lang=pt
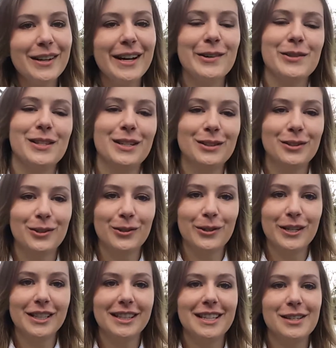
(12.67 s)
o
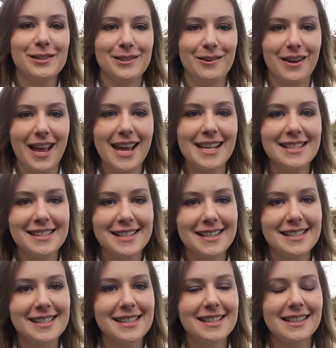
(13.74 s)
causador das doenças.